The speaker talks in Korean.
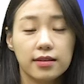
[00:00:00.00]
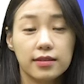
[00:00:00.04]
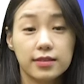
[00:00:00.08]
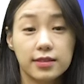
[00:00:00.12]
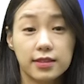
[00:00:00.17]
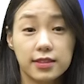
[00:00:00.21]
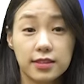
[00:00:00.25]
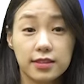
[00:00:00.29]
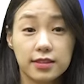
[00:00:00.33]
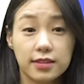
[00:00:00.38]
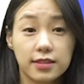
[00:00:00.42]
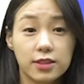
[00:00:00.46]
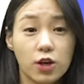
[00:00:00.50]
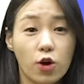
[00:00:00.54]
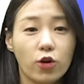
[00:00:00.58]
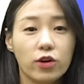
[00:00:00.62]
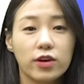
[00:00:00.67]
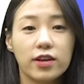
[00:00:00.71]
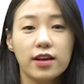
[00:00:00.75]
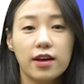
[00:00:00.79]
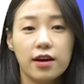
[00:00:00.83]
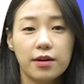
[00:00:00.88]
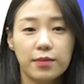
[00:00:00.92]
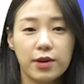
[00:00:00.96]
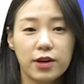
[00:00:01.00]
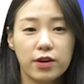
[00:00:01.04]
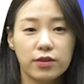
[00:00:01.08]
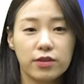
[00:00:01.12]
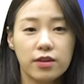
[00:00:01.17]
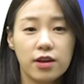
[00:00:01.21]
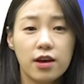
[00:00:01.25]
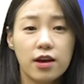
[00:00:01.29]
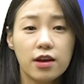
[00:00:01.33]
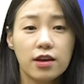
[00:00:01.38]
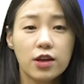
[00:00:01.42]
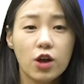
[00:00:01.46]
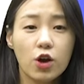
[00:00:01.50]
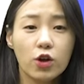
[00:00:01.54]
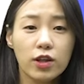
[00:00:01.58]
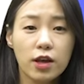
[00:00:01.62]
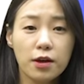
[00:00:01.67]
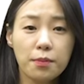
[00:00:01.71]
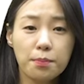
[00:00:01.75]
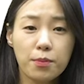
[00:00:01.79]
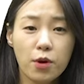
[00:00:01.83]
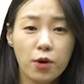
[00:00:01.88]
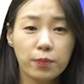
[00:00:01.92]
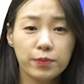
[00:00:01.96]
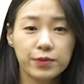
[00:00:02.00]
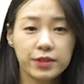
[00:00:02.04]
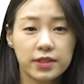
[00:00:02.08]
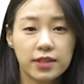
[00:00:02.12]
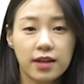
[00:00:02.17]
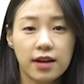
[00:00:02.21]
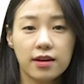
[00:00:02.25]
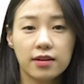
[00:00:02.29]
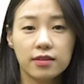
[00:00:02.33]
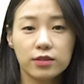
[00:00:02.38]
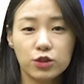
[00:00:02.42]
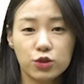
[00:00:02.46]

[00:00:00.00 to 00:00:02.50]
즉 정리하면 현행법상